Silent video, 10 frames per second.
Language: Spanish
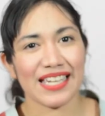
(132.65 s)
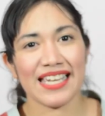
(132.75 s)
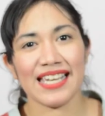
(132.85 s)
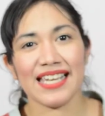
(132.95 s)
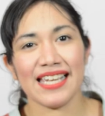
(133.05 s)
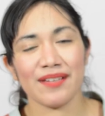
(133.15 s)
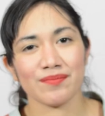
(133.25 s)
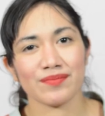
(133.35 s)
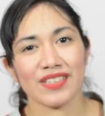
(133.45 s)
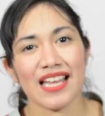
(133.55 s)
Eh,
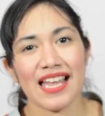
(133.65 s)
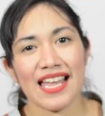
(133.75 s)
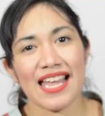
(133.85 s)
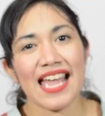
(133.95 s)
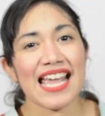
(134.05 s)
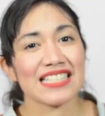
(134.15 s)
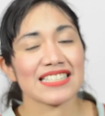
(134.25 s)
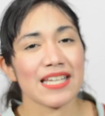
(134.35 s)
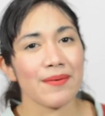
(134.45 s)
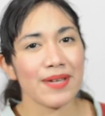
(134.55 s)
en
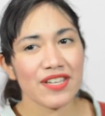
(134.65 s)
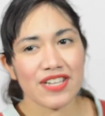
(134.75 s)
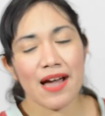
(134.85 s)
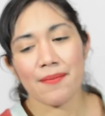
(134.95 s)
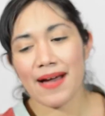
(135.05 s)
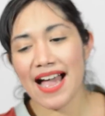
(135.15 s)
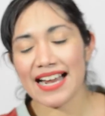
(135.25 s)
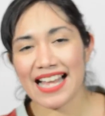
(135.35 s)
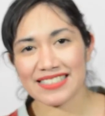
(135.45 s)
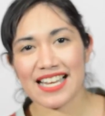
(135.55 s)
Sevilla, va
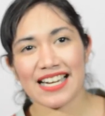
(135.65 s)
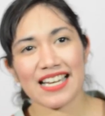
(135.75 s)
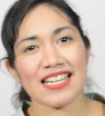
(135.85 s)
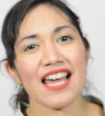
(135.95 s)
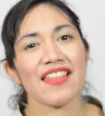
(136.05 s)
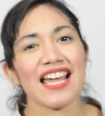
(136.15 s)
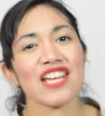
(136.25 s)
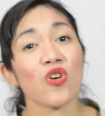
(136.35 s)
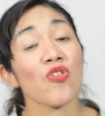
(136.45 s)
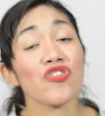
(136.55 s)
hacia Granada
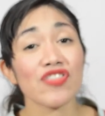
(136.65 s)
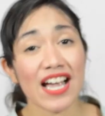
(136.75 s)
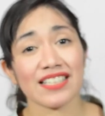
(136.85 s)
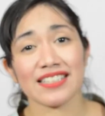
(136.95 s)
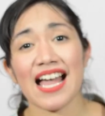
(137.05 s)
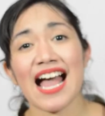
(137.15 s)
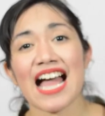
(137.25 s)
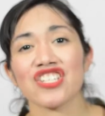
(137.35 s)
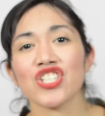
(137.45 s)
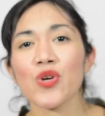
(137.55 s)
y contacta
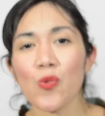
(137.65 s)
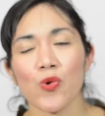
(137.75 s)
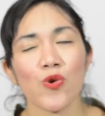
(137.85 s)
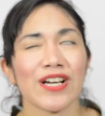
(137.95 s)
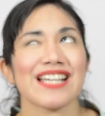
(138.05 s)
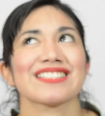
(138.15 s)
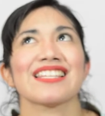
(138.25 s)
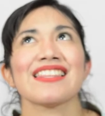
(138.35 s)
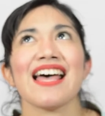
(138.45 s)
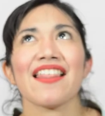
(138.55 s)
a Jinwoo, que es
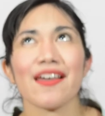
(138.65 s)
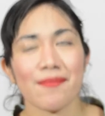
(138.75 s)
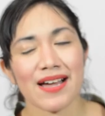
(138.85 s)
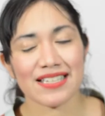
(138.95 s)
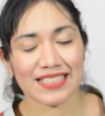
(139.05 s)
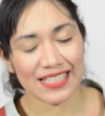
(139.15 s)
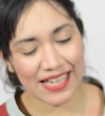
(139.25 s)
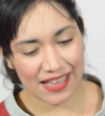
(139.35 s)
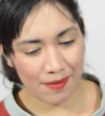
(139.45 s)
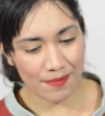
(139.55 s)
nada más y
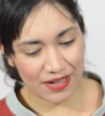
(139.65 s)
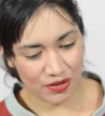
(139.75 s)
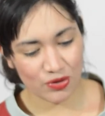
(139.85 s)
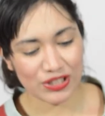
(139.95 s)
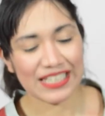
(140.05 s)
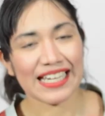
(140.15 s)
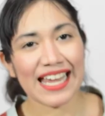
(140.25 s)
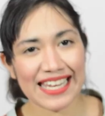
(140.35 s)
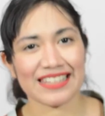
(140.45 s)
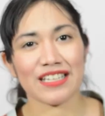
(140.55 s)
nada menos
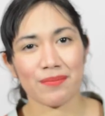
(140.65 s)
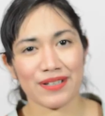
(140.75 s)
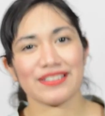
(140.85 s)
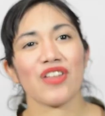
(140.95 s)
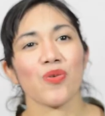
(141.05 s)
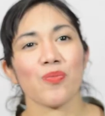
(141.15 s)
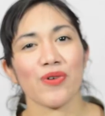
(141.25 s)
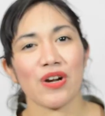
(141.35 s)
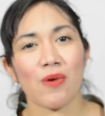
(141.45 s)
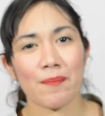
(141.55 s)
que interpretado
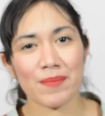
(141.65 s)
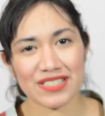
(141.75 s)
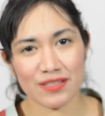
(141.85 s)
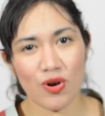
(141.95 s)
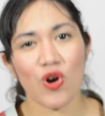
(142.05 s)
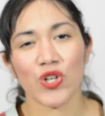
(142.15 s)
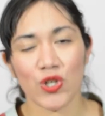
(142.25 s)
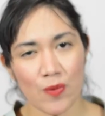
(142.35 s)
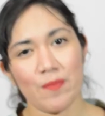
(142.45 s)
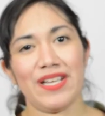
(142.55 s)
por el guapísimo
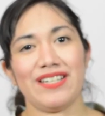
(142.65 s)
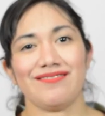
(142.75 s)
Hyun Y